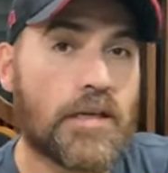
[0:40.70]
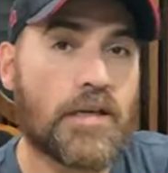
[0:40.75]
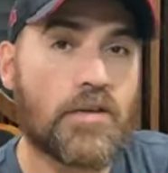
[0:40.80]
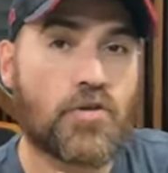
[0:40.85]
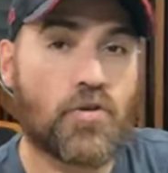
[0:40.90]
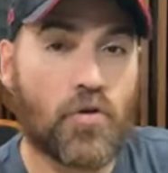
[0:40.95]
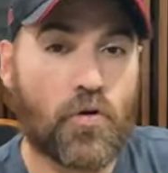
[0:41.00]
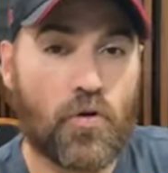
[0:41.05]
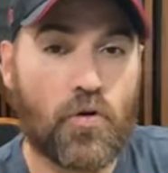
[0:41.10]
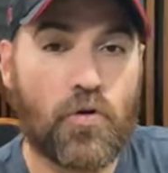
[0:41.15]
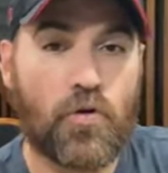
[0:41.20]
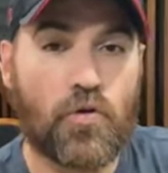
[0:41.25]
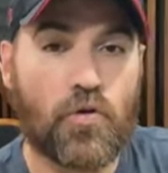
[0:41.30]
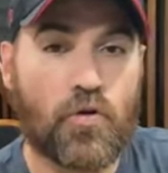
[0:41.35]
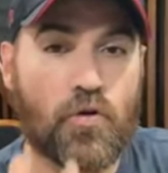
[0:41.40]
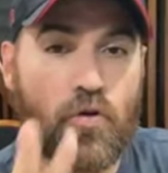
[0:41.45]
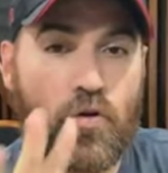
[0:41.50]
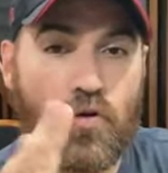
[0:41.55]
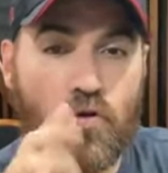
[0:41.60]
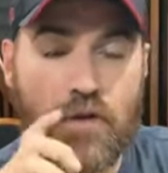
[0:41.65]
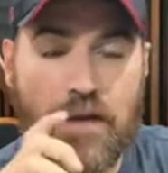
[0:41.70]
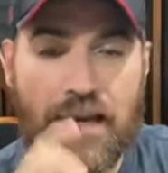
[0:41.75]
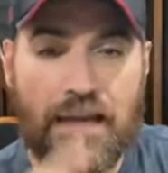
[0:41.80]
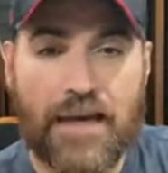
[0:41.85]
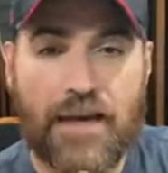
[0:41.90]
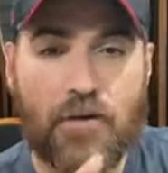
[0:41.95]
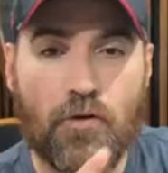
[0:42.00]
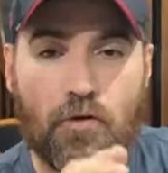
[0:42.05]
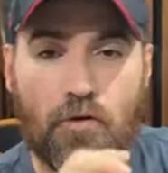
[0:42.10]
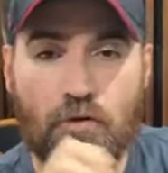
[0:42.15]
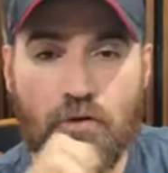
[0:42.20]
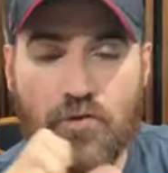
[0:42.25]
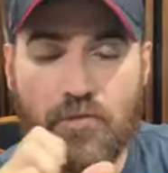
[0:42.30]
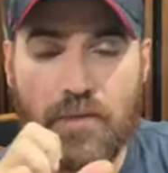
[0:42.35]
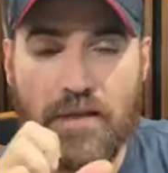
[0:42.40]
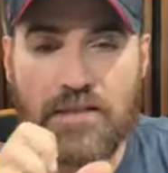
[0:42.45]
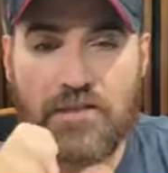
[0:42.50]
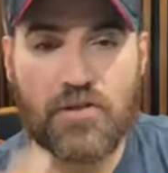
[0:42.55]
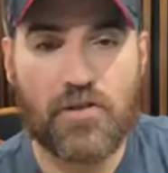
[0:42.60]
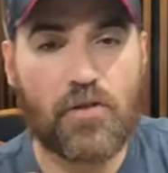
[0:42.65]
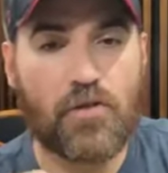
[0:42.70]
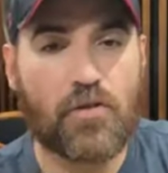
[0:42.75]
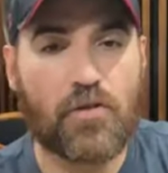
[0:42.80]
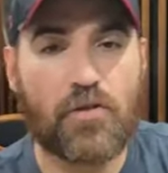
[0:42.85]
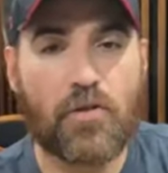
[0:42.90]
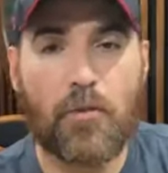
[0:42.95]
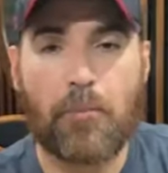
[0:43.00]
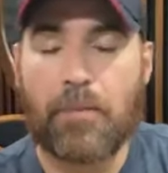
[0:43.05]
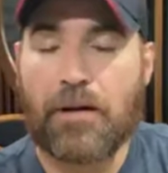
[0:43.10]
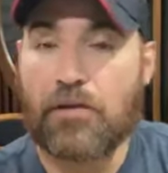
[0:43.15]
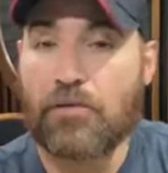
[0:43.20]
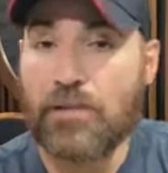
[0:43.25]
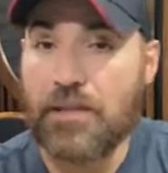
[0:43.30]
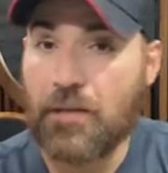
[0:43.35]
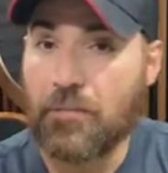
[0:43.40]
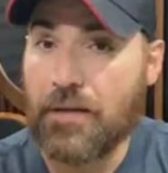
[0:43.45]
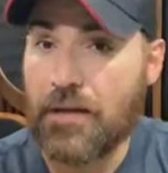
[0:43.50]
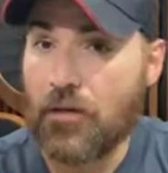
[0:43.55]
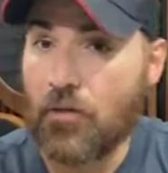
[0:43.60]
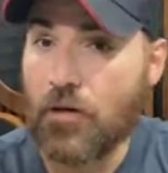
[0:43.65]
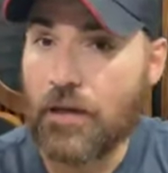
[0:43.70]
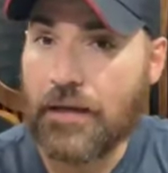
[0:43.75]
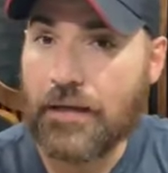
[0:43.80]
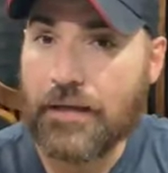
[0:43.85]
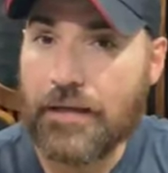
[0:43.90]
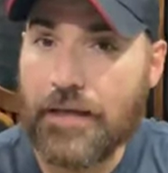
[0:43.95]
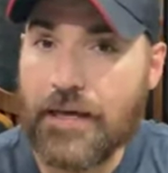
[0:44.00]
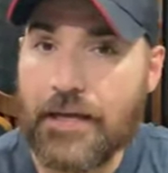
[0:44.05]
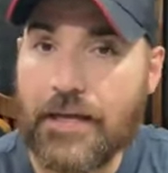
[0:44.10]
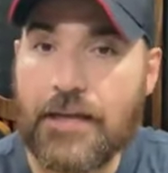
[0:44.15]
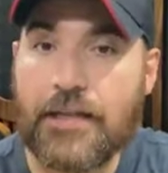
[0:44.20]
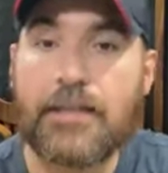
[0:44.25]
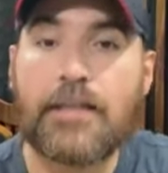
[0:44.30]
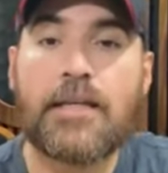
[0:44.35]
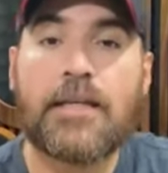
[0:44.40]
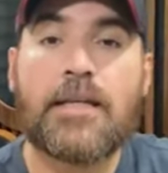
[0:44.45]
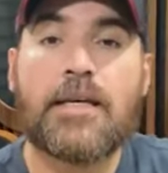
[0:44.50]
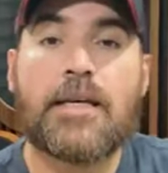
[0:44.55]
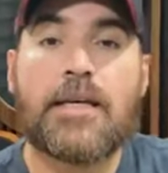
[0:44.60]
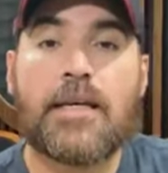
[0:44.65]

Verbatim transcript: Y yo los leo, los menciono, pregúntenme lo que quieran.